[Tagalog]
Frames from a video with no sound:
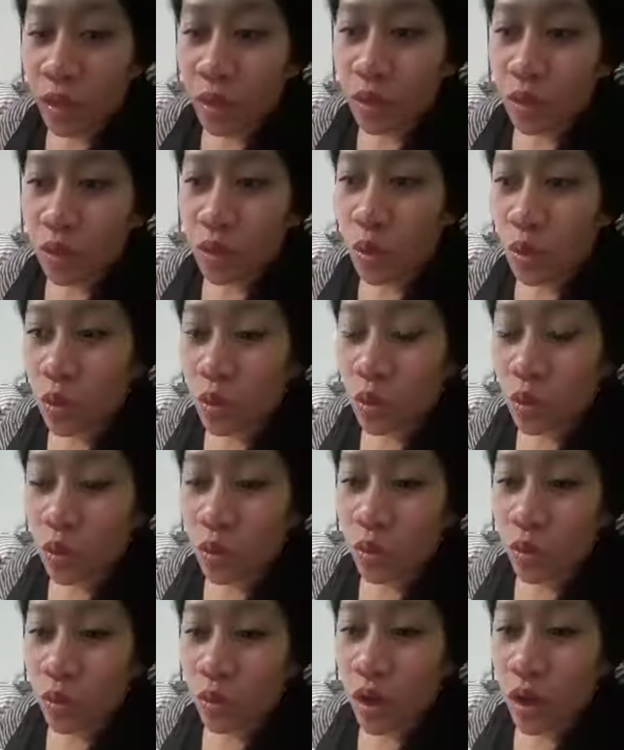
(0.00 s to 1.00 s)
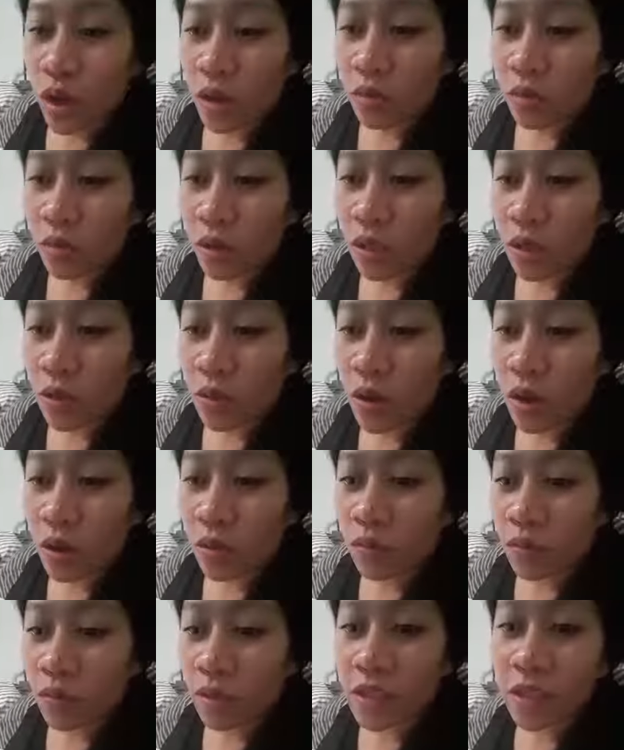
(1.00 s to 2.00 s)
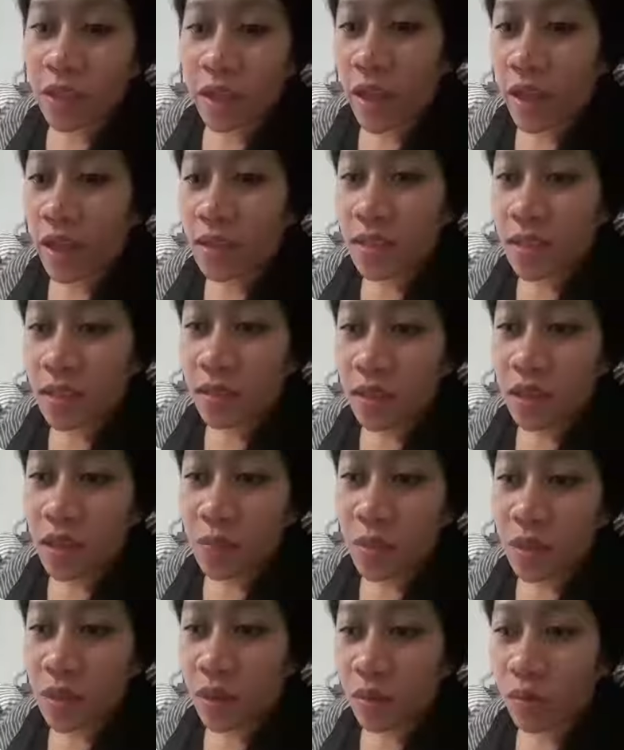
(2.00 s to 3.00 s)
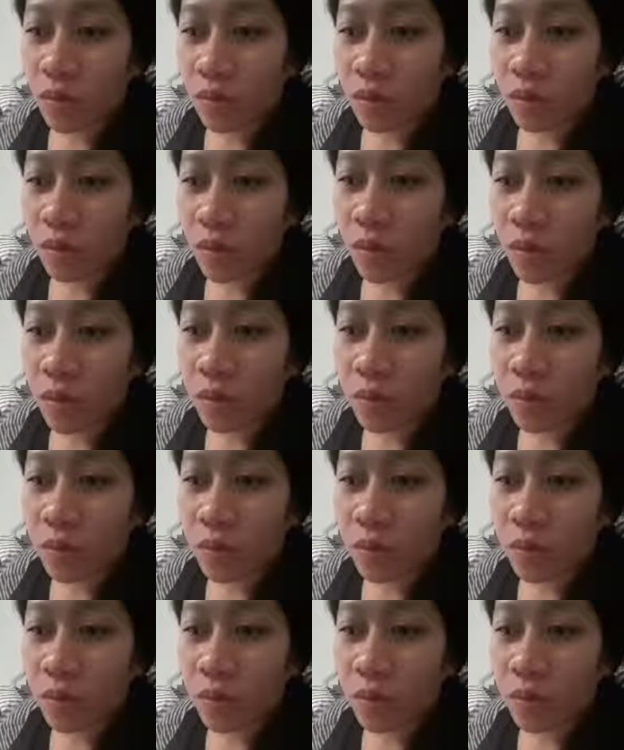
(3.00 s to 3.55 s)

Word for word: So, anong ginawa ko is nag-exit na naman ako.